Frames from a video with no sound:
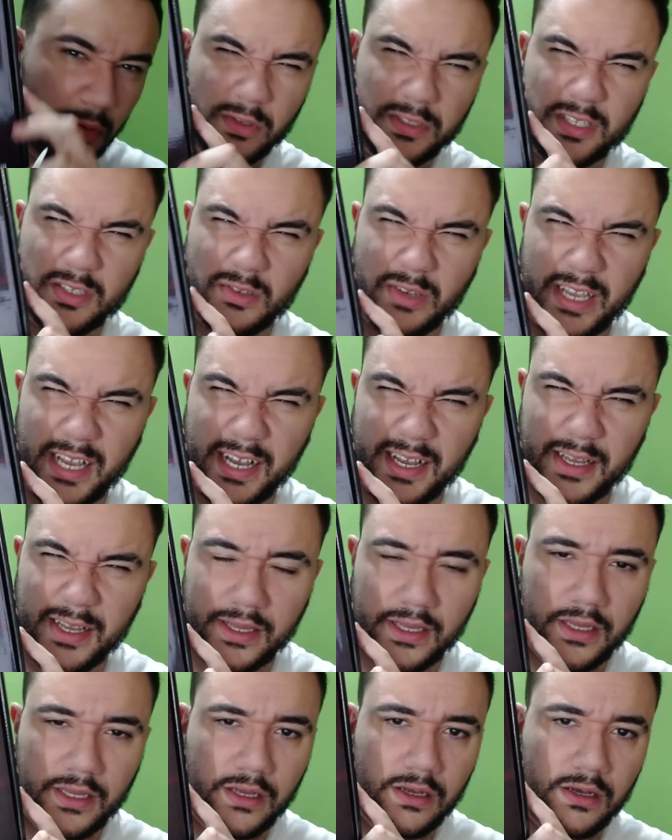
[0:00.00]
vocês olhar.
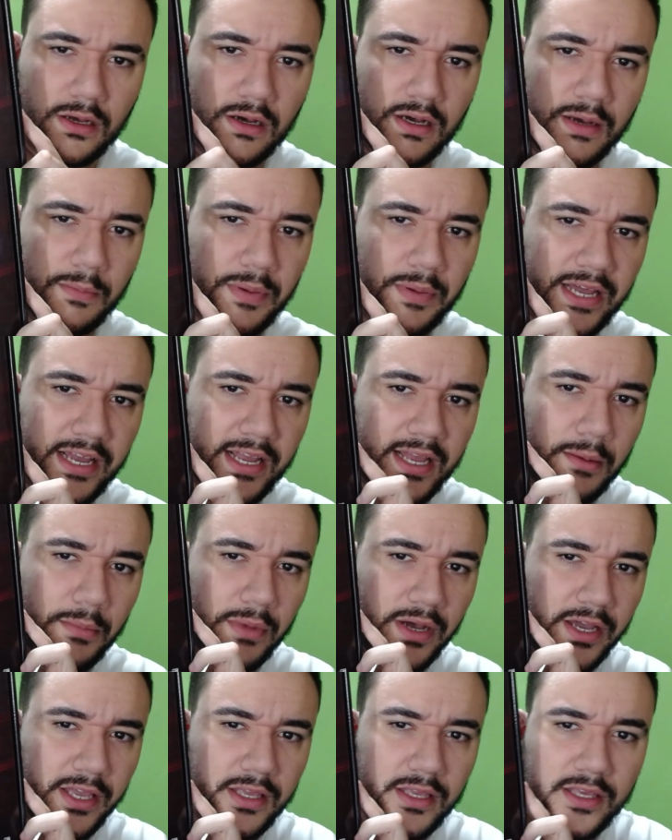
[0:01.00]
Ó, a
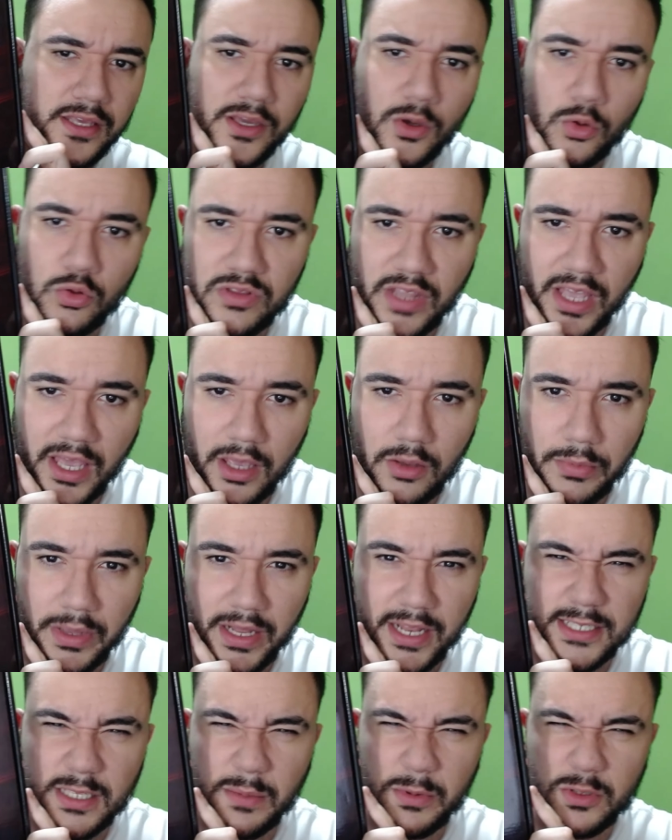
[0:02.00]
placa-mãe que eu tenho,
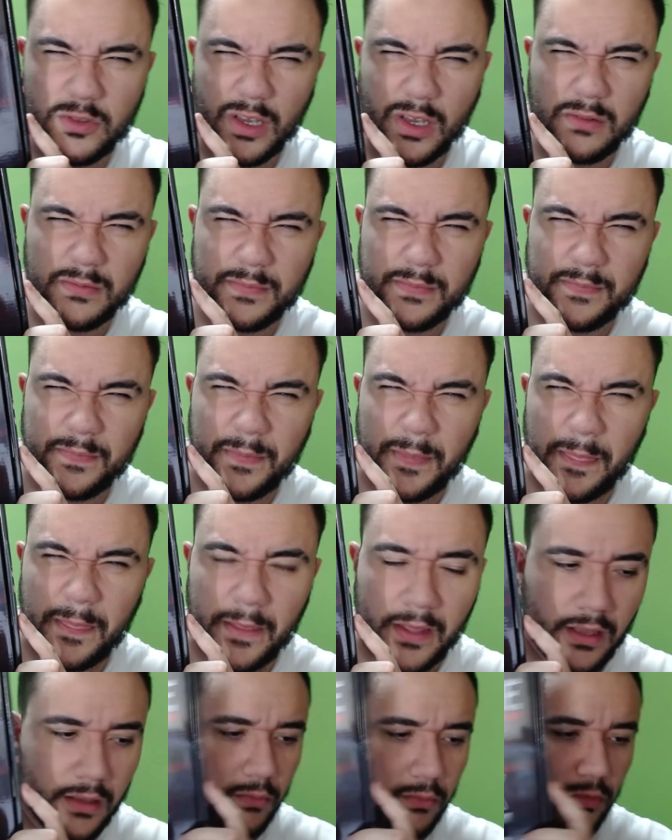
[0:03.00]
beleza, pessoal? Vou